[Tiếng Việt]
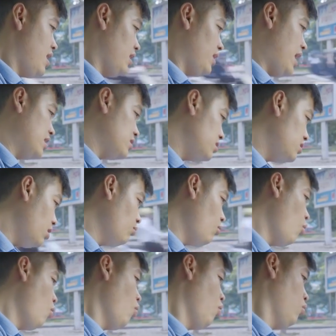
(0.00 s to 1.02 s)
Đèn sương
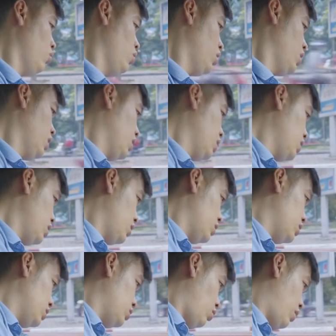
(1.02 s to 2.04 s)
mù
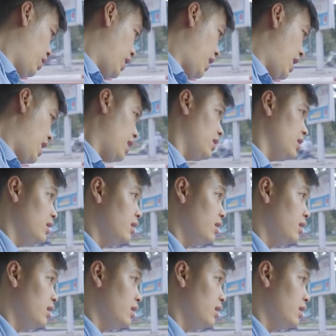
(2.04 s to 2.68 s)
rồi uh,